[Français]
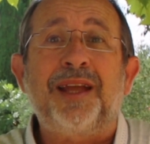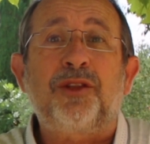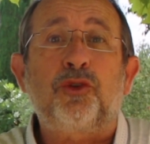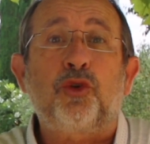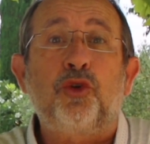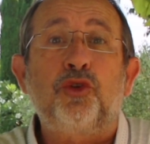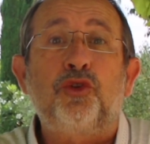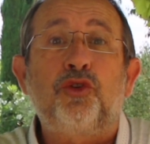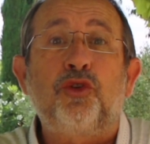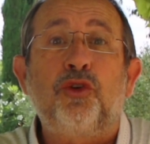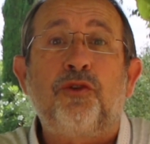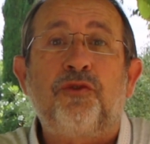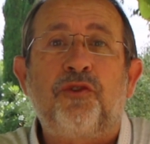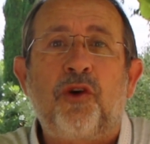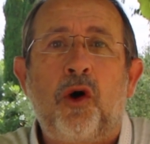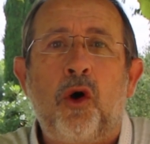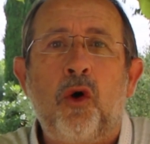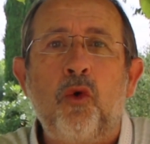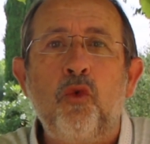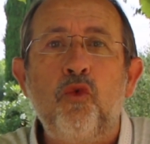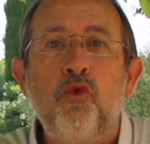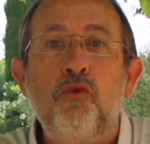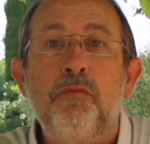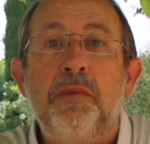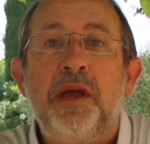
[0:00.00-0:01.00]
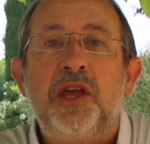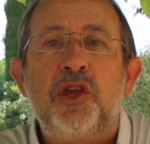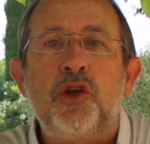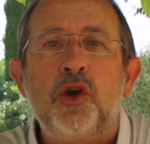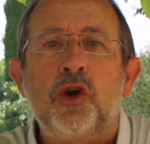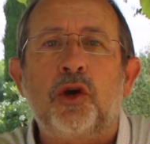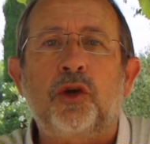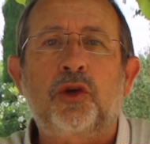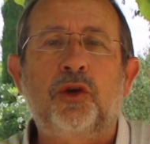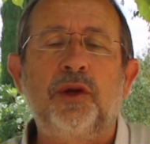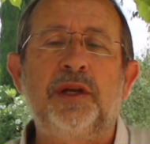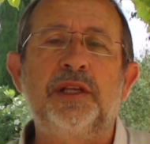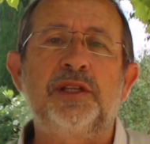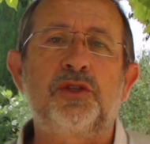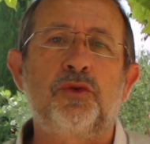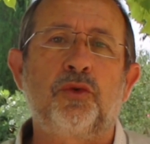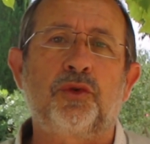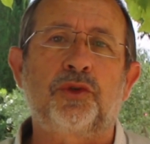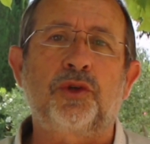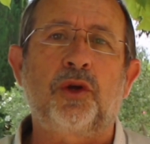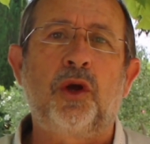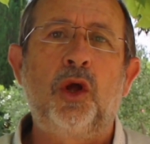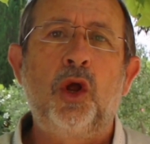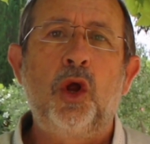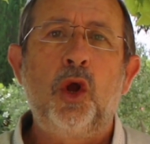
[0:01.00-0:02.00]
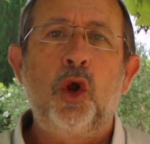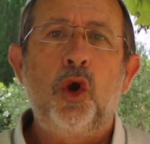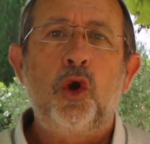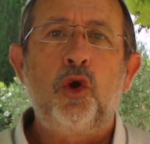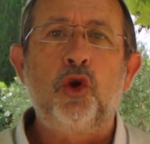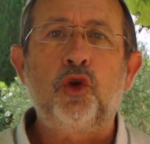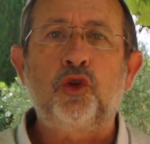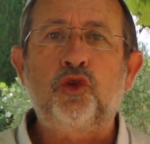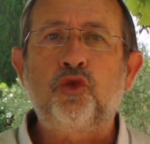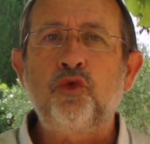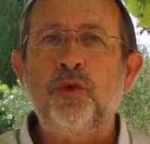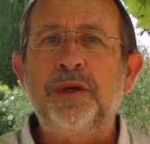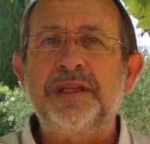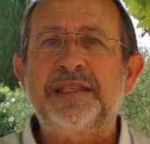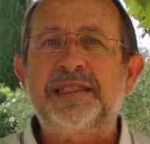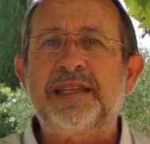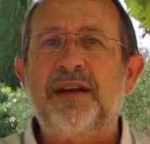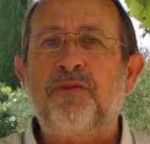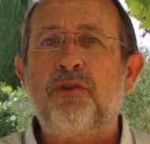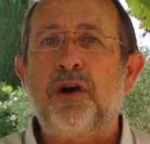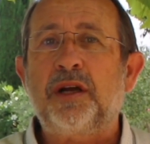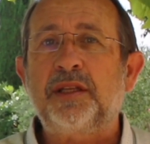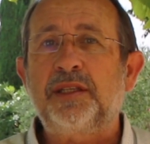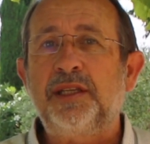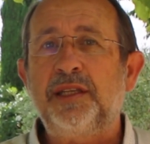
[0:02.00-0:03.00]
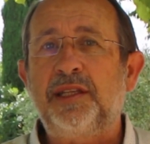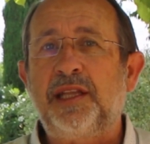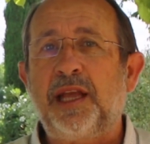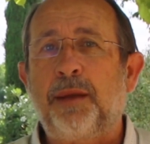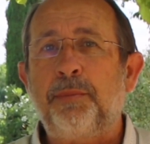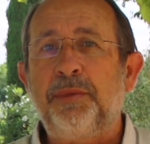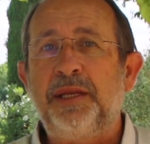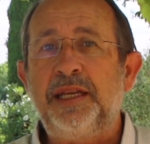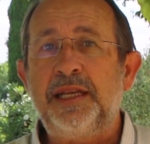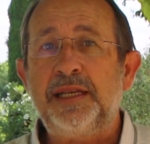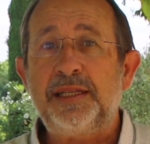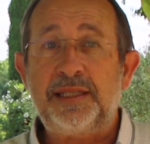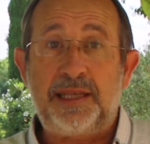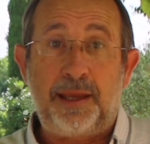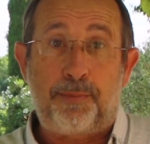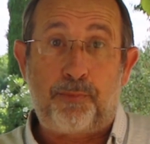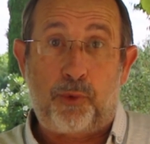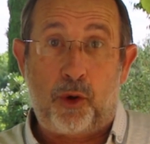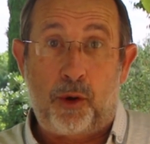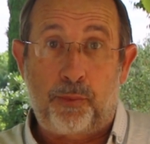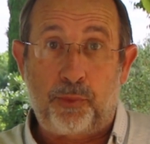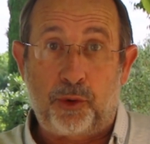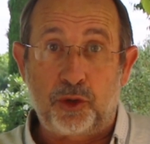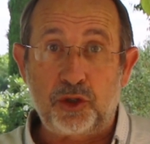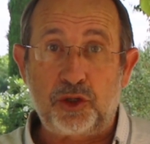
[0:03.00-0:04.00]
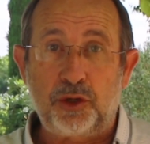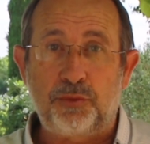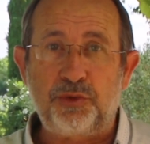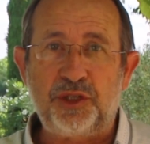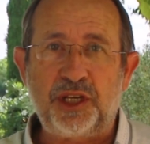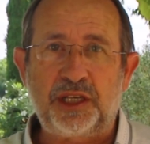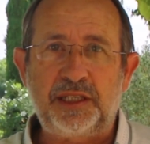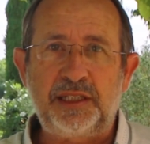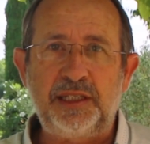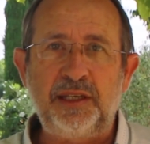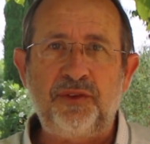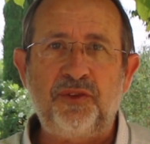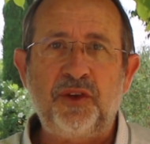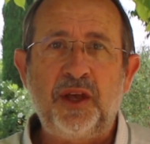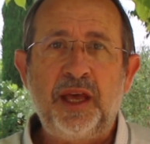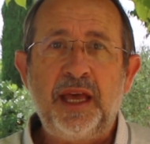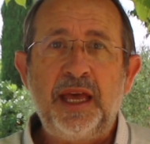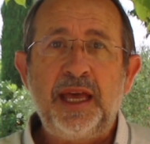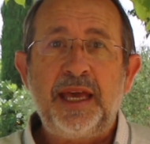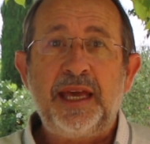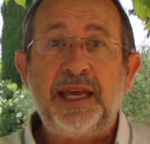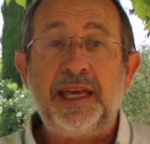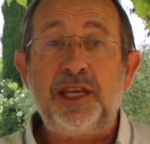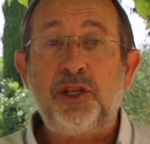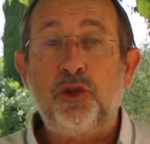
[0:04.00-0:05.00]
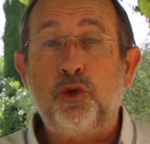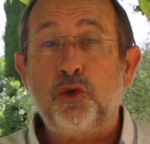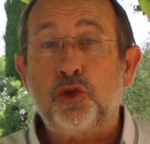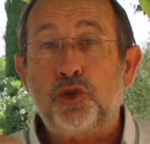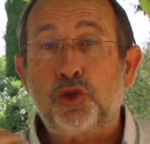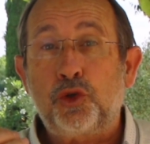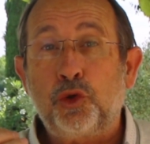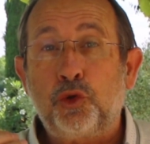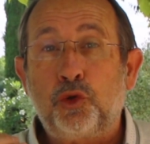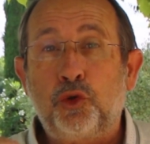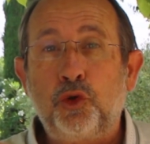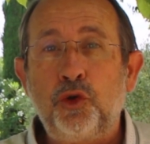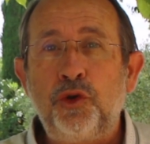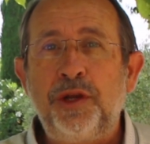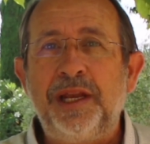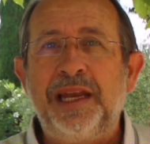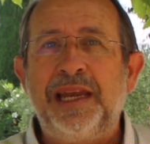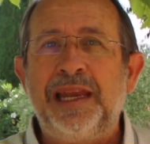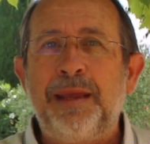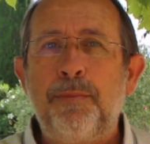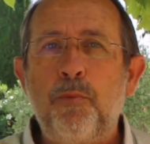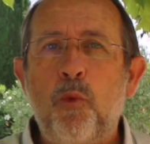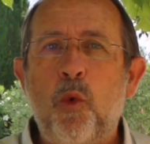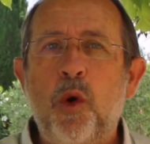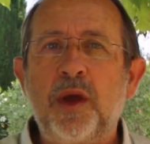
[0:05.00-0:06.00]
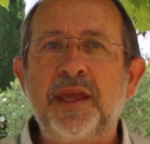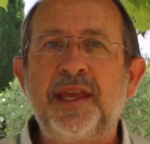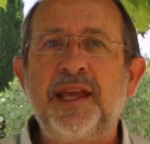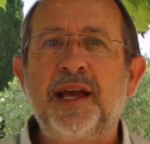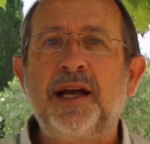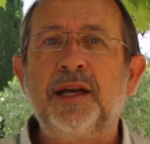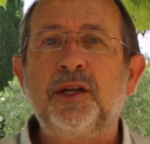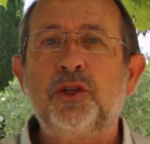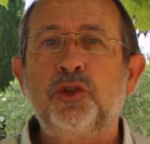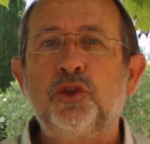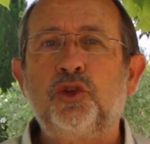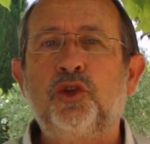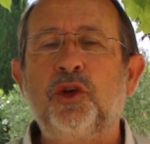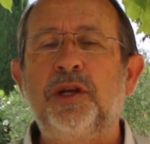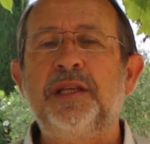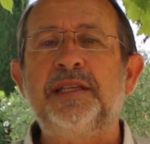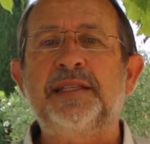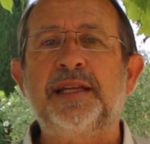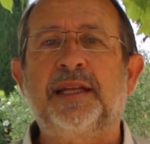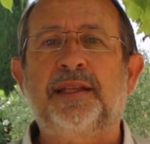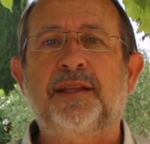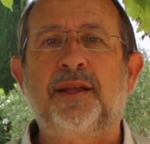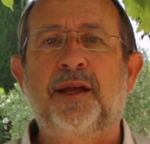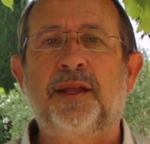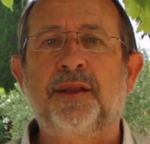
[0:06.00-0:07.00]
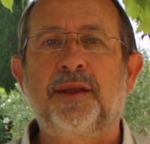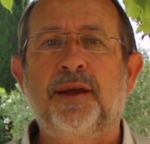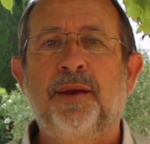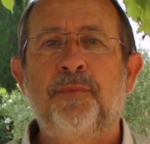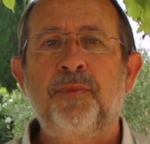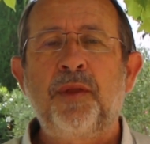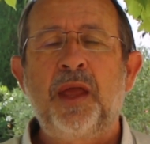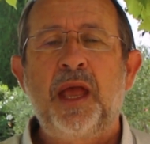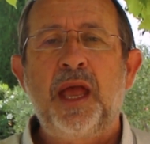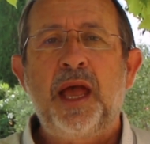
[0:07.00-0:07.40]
être devant ou meilleur que les autres. Le tout est de savoir déterminer ses propres objectifs et de se donner les moyens de les atteindre.